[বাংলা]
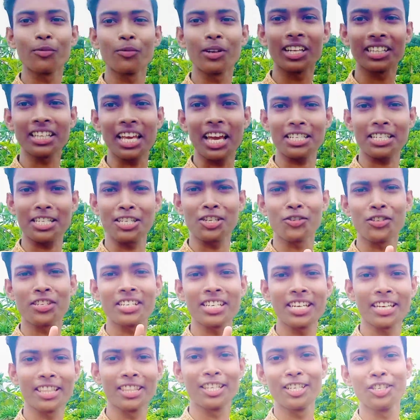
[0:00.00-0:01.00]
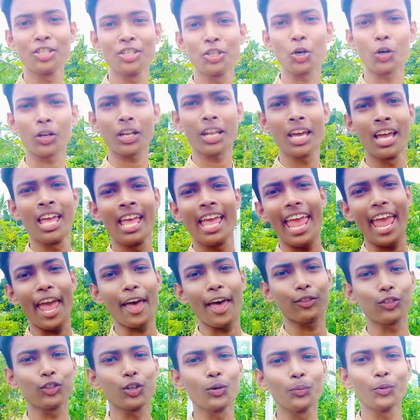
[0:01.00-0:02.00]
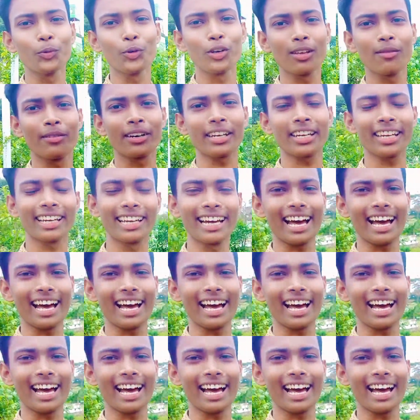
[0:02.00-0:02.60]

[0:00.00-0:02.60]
মেলাতে আসছে হচ্ছে কি তিনজন এত পরিমাণে